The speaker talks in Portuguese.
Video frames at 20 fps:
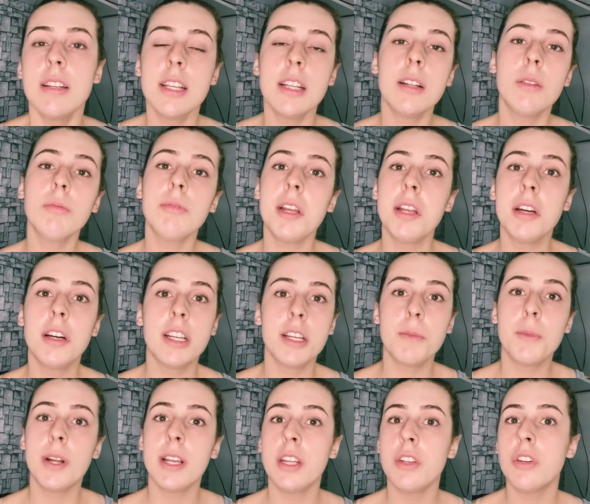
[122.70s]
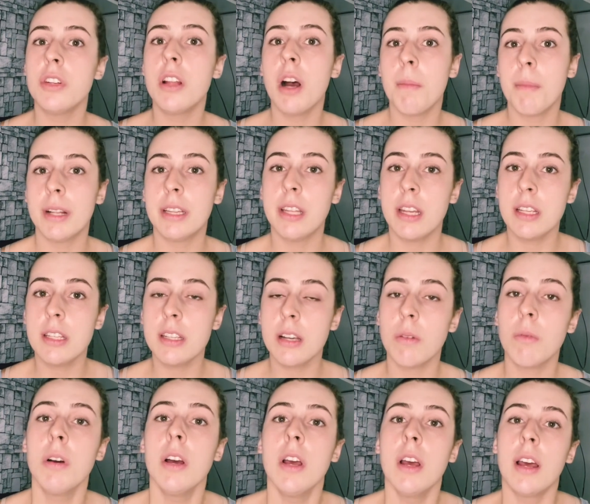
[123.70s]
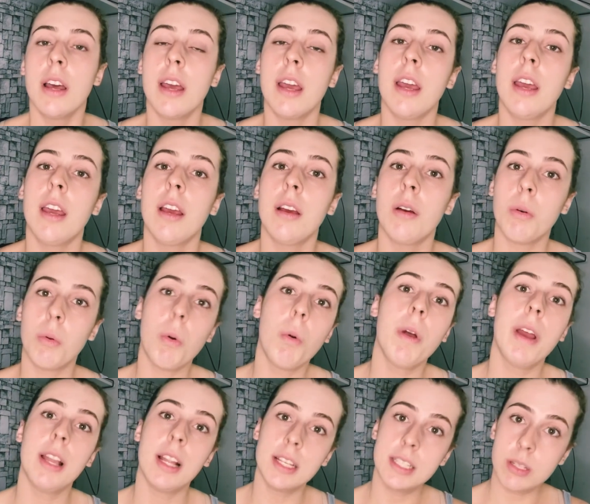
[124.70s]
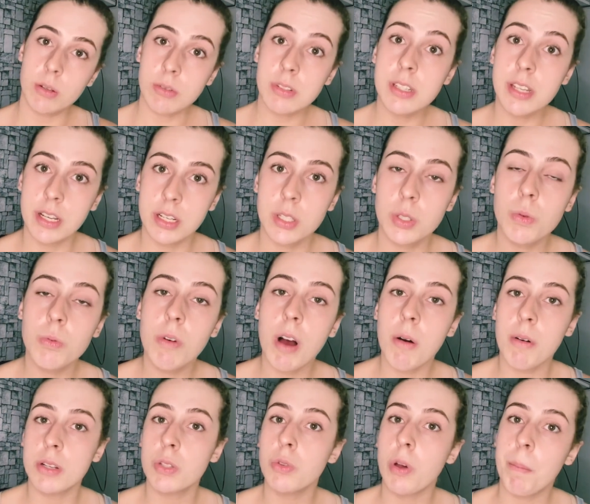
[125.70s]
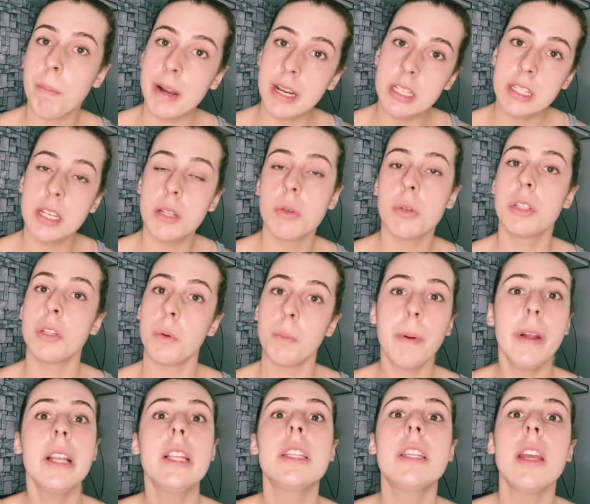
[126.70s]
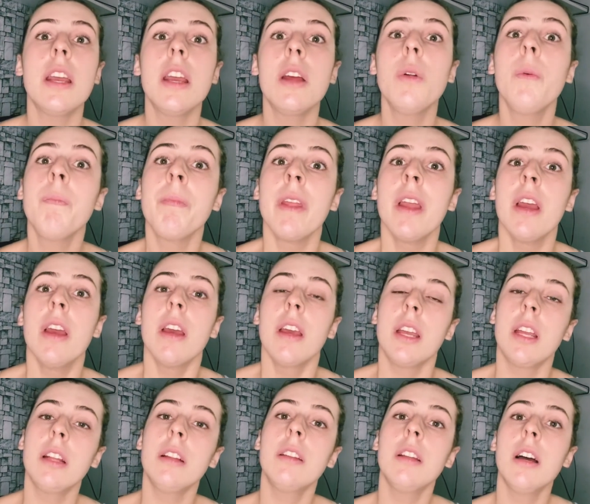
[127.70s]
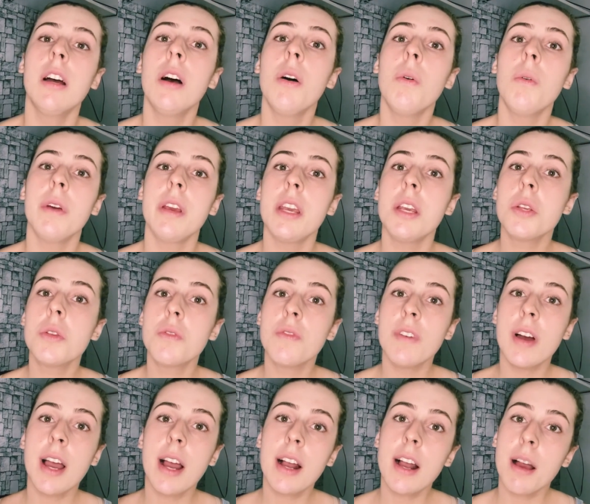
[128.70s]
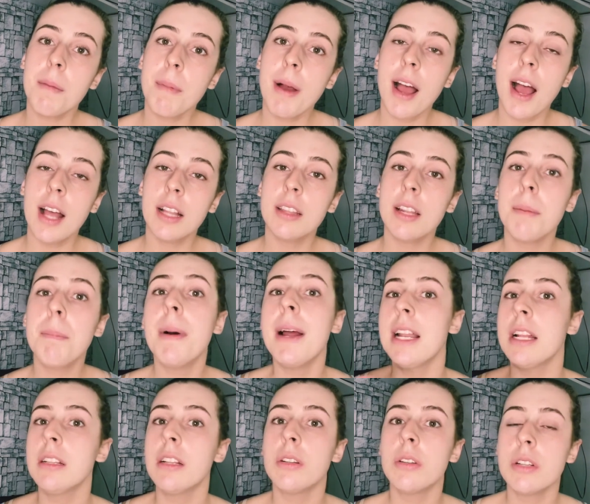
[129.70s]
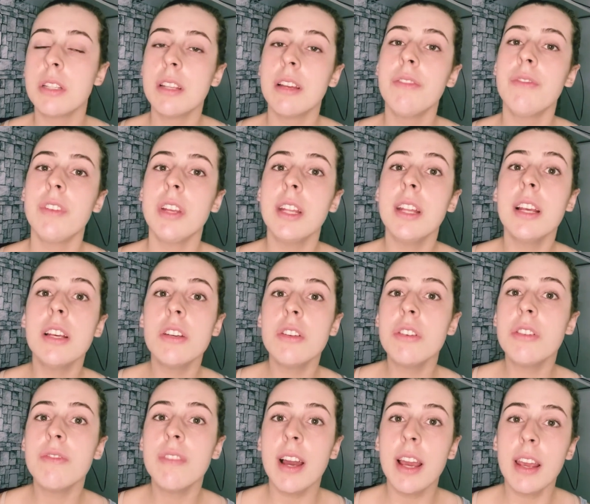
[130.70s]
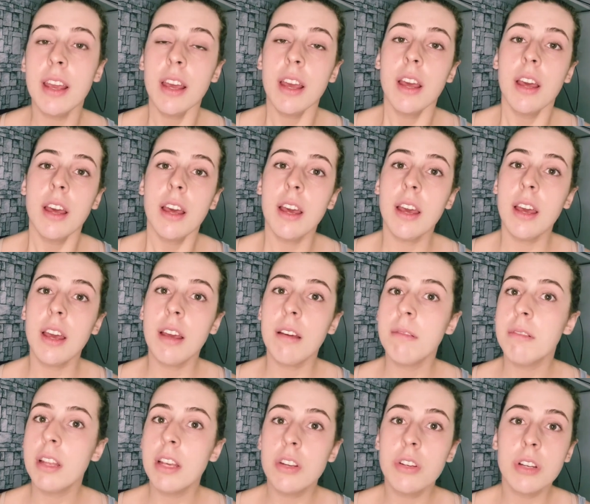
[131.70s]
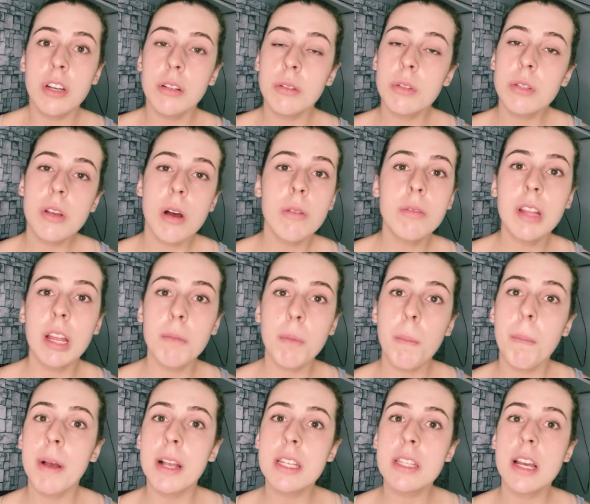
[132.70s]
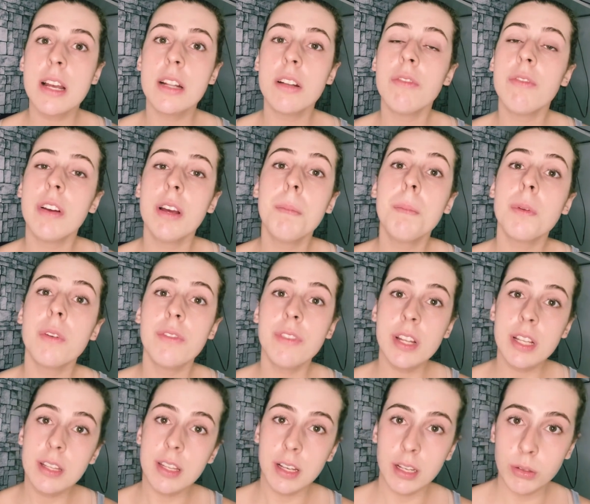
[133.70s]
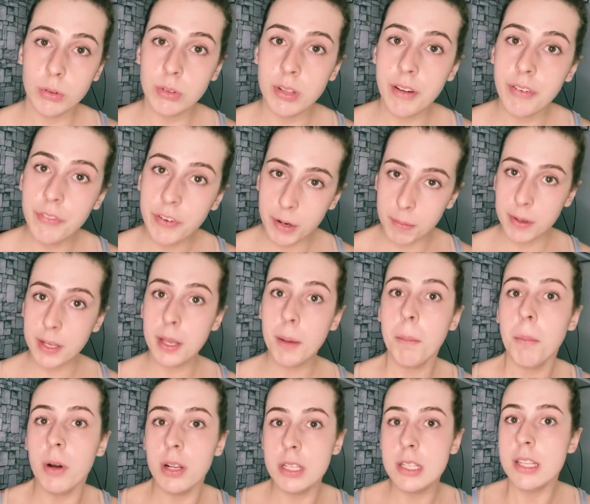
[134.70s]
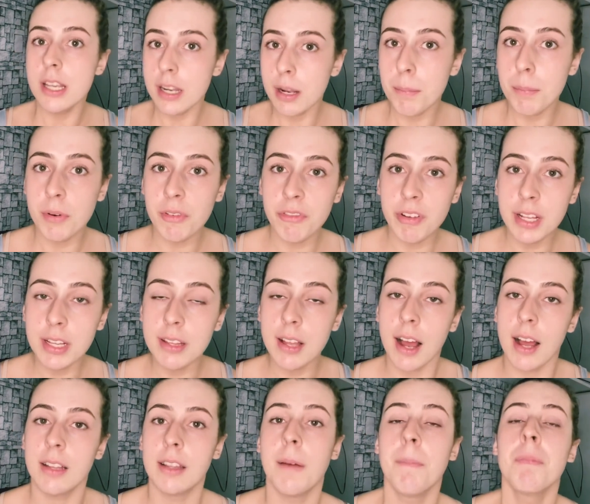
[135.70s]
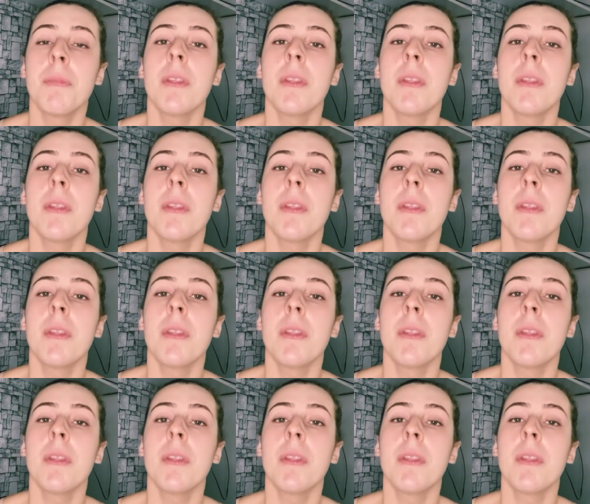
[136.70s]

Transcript: não tem ânimo ali de dar uma atenção é, com relação sexual à sua parceira ou seu parceiro. Então isso vai acabar atrapalhando a nossa vida e a gente vai é, deixando só o tempo passar e não vai aproveitando da forma que pode ser aproveitada.